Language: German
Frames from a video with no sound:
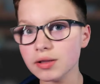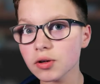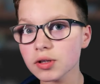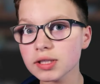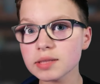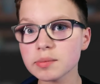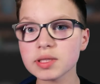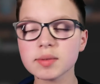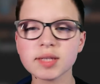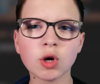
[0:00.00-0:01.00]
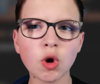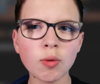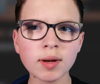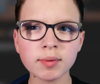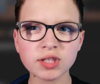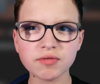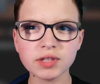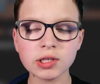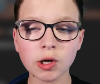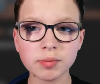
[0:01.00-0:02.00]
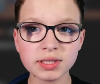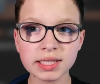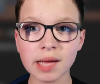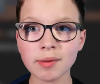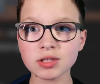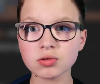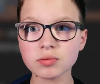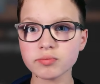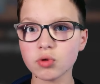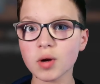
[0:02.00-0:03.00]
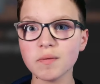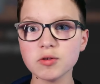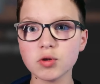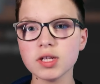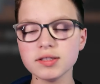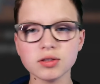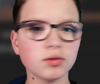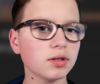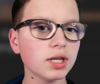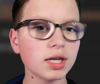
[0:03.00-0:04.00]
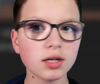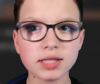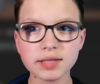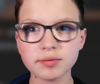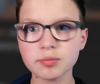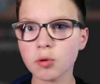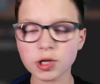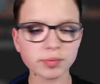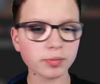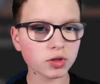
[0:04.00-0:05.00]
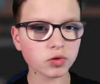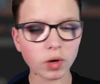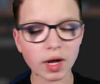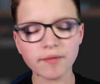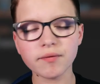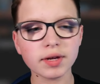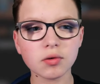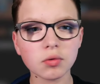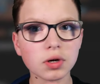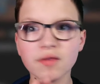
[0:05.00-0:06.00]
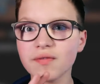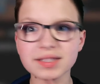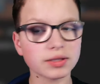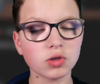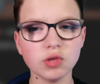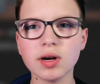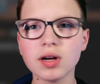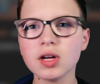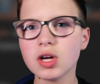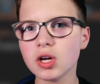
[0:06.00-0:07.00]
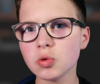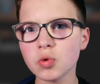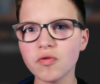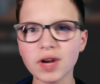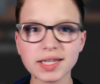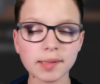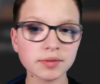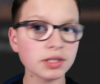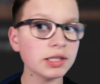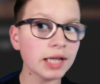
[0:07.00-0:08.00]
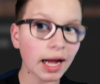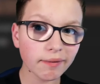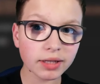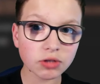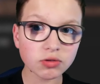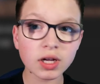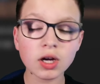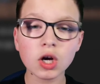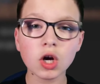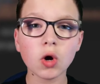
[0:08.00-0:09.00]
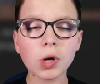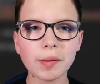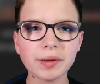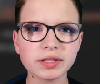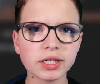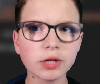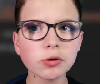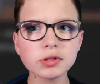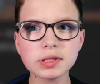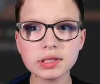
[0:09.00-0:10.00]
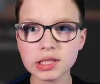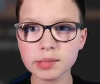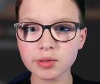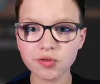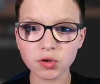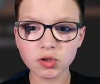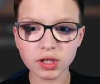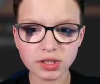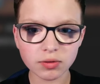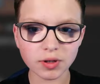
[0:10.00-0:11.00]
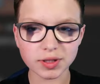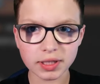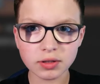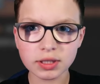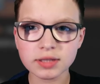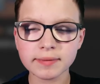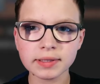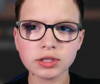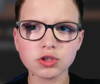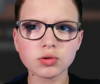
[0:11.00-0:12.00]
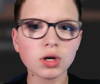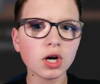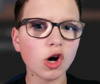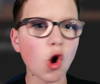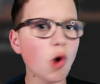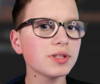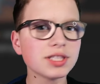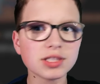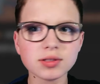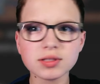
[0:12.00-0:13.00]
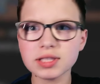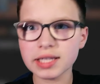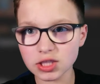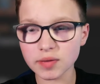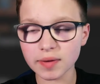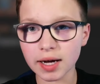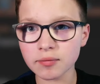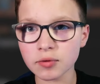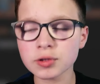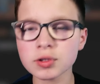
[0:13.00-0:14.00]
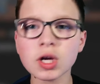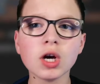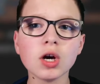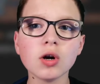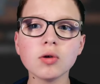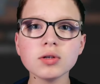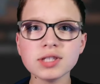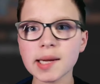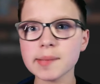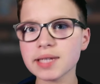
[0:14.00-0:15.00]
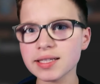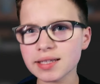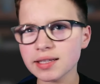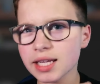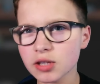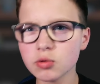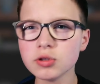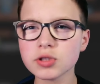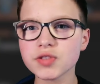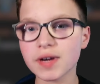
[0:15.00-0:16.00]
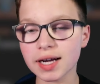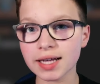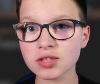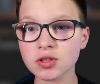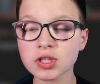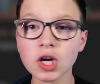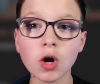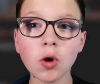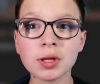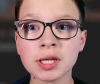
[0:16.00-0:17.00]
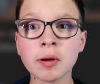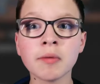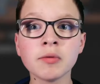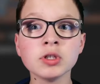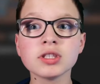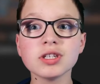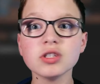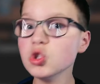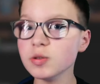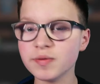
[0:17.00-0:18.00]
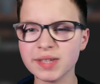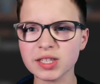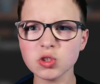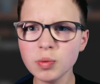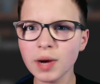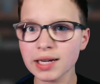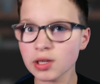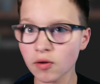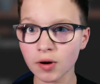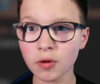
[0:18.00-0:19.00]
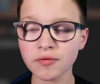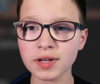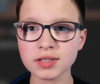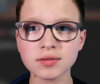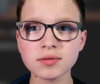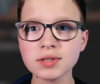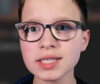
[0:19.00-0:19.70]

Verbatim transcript: Leute sich mit dem Thema HomeLab beschäftigen, kommen sie gerne mal zum Punkt Virtualisierung. Sei es Proxmox, VMware oder was auch immer. Nur vielleicht haben sie nicht die Hardware dazu da oder haben nicht Lust, sich mit Virtualisierung auseinanderzusetzen, weil sie tatsächlich nur Home Assistant und den S-Server haben wollen. Und da gibt es eine Sache, die echt cool ist, und zwar k Und das kann man wirklich im Effekt überall drauf laufen lassen und das